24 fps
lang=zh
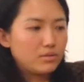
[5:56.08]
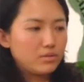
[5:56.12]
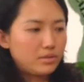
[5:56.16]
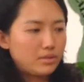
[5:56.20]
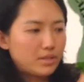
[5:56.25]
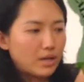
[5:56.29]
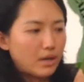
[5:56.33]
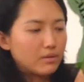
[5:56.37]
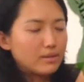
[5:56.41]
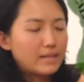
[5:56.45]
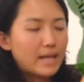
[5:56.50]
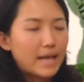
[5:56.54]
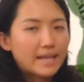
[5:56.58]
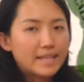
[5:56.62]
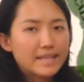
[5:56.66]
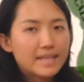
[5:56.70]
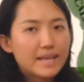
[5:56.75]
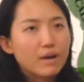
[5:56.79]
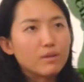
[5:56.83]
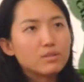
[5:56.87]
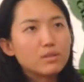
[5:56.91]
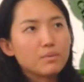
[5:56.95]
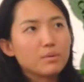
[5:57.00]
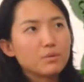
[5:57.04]
小带
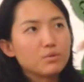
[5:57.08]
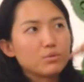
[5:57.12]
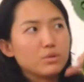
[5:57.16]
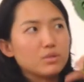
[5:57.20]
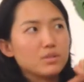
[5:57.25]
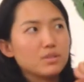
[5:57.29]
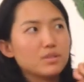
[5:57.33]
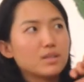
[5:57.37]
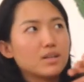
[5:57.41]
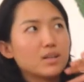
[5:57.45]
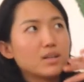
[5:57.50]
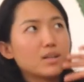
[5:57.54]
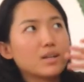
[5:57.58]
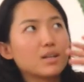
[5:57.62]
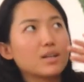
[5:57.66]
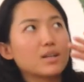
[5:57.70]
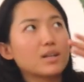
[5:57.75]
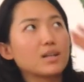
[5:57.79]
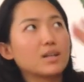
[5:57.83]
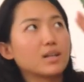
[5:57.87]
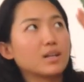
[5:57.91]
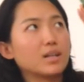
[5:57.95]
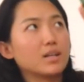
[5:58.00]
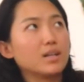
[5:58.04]
条这边，所以是。
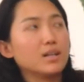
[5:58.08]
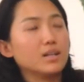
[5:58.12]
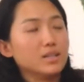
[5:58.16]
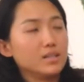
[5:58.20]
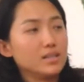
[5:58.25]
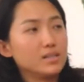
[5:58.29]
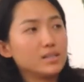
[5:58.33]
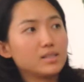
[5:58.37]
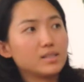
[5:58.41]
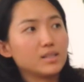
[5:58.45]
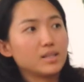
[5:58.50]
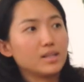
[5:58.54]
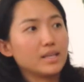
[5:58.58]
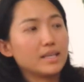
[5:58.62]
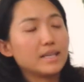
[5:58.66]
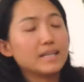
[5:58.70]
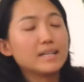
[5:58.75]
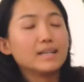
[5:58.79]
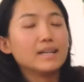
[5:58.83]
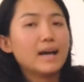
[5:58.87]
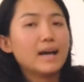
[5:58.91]
隔着一个